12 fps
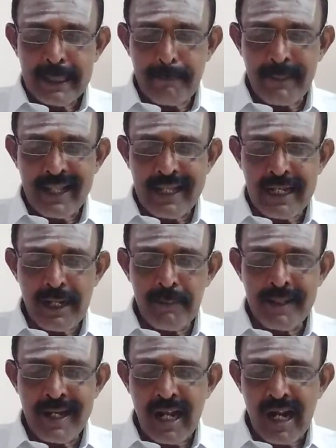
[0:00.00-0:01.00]
இப்படி
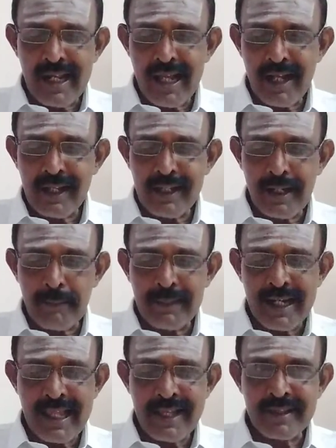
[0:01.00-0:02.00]
கிரகமின்றி காலியாக இருக்கும்
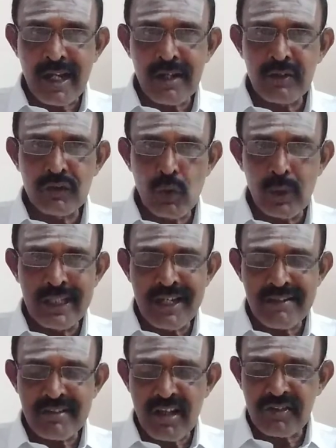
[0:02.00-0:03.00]
நிலையைத்தான்
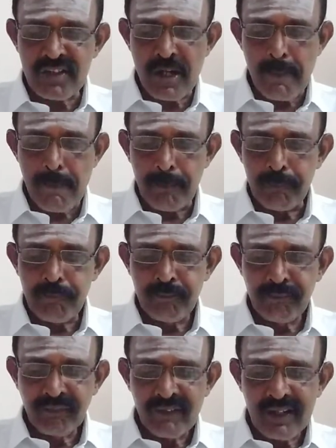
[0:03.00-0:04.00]
ஜோதிட சாஸ்திரம்
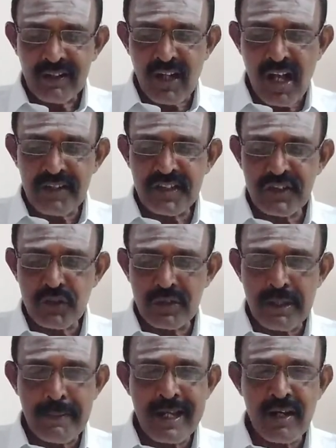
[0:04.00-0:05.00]
ராசி
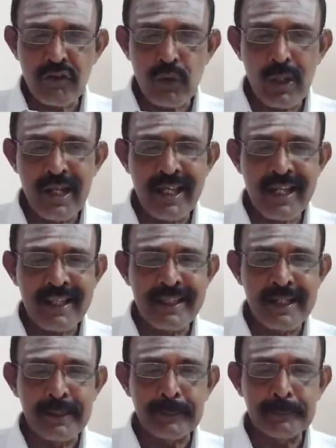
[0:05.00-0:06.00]
சுத்தம் என்று சொல்லுகிறது